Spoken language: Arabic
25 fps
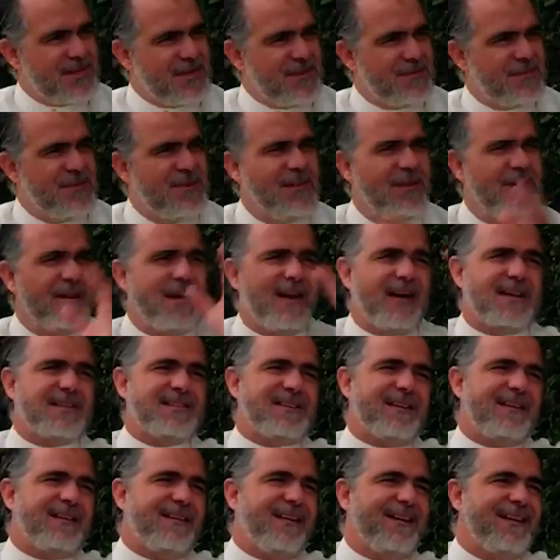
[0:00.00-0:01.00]
الله عليه وسلم
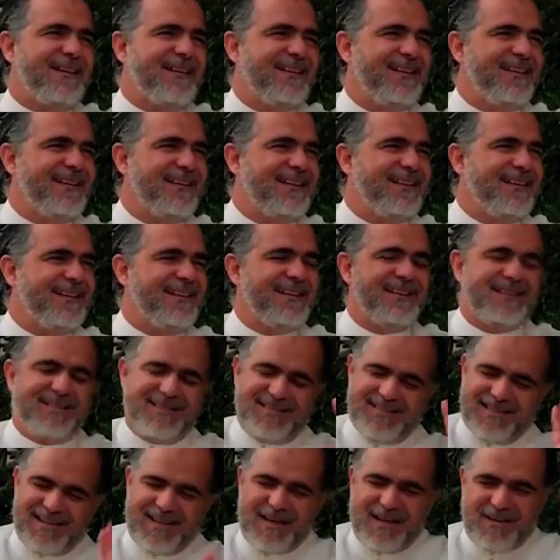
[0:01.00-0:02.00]
عصى الله
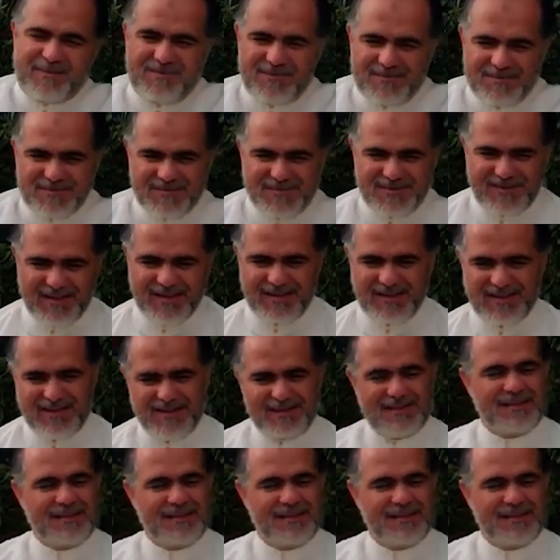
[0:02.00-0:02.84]
بارك الله نعم. فيك نعم. شوف